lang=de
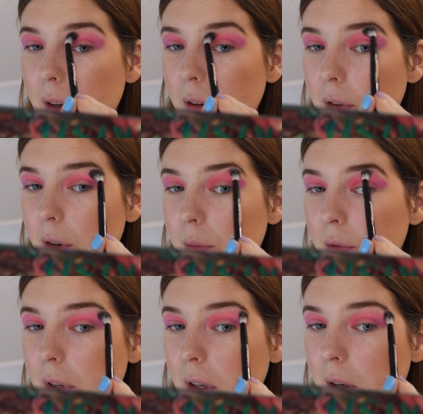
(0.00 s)
äh,
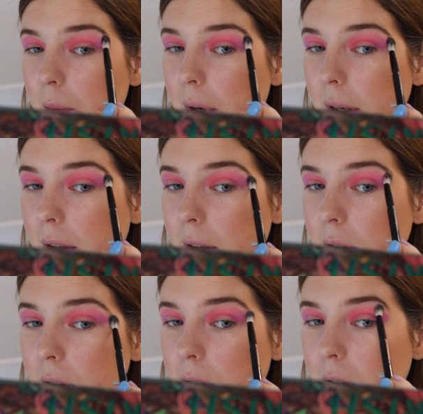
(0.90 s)
vernünftig geblendet
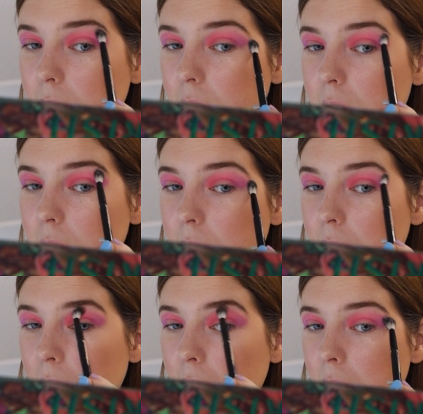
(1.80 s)
aussieht
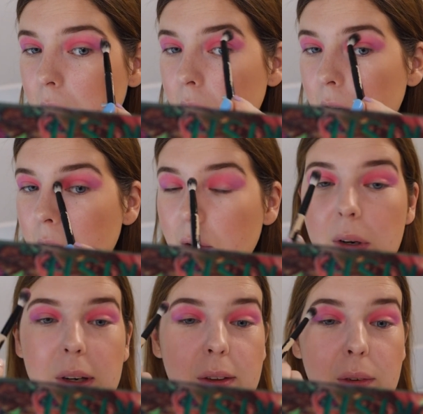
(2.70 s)

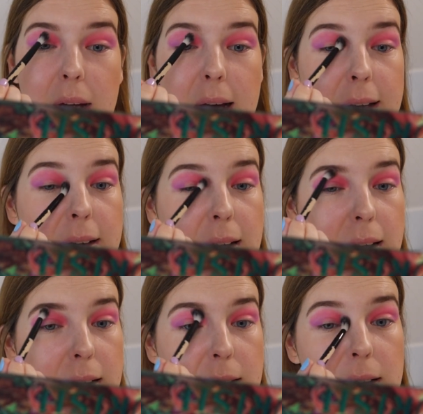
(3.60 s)
und nicht so eine harte
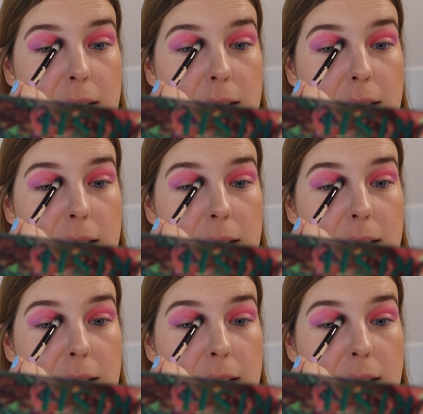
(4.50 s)
Kante